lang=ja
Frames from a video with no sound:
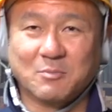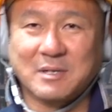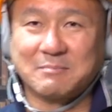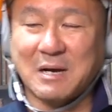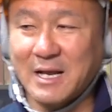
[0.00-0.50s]

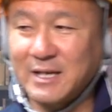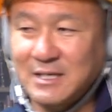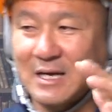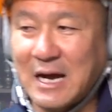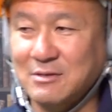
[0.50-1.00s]
まあ、稀
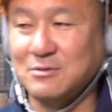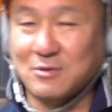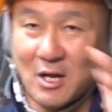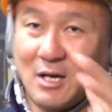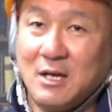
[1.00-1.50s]
にある
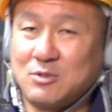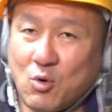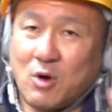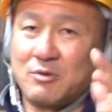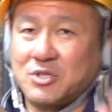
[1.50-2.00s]
か
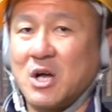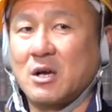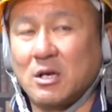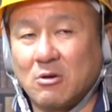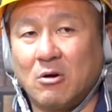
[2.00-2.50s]
どうかは知ら
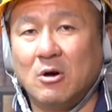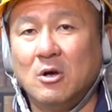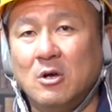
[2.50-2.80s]
んけど、